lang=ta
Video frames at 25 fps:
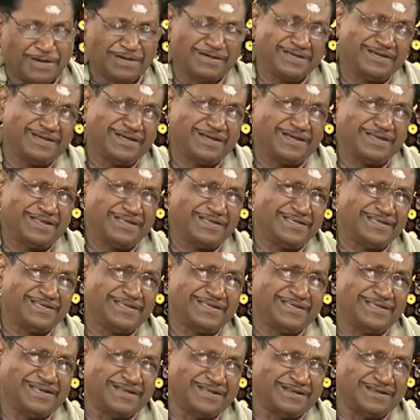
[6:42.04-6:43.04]
மங்கலை
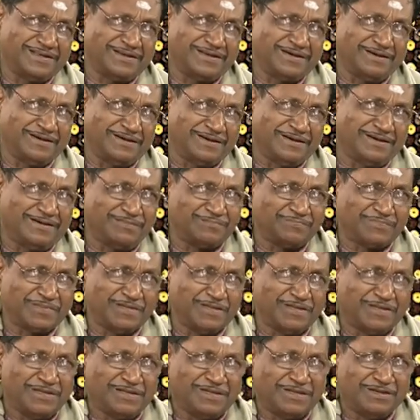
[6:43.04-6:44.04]
என்றால்
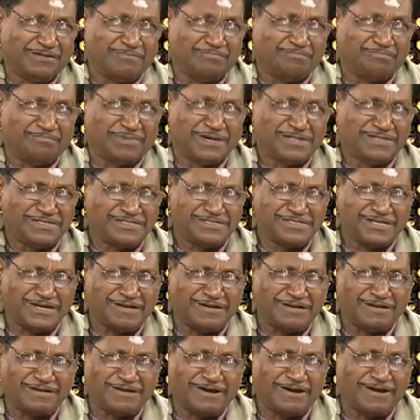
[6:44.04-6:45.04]

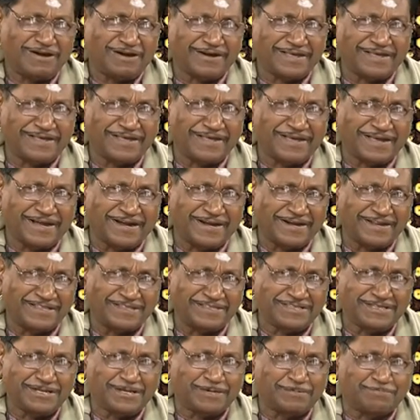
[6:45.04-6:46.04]
மஞ்சள் ஆடையை
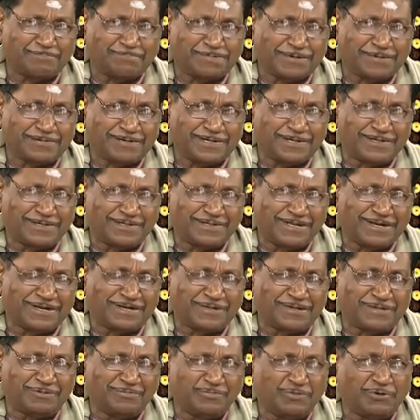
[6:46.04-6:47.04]
அணிந்திருப்பவள்
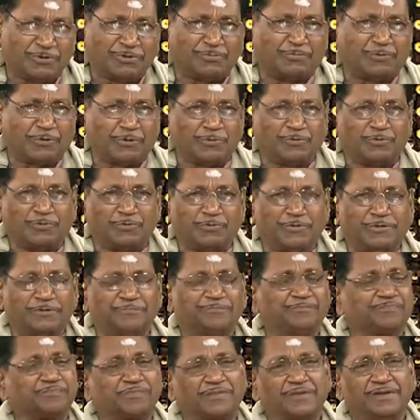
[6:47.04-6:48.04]
என்றும் ஒரு பொருள்
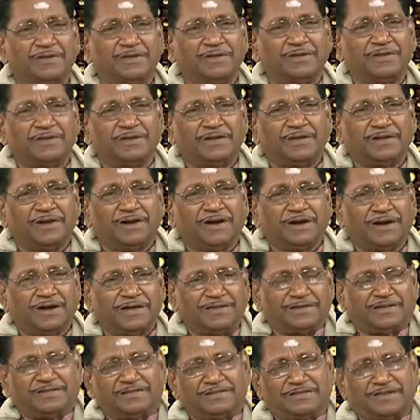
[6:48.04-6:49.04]
உண்டு
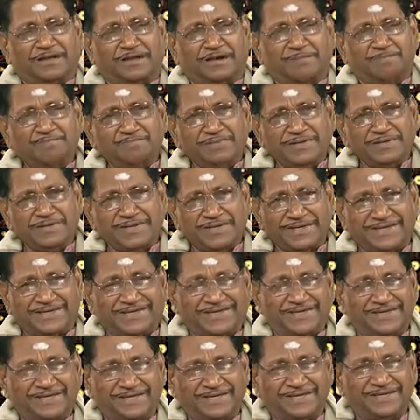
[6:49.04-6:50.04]
அதனால்தான்
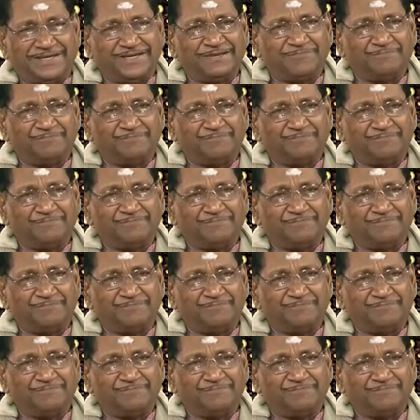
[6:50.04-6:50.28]
அம்பிகைக்கு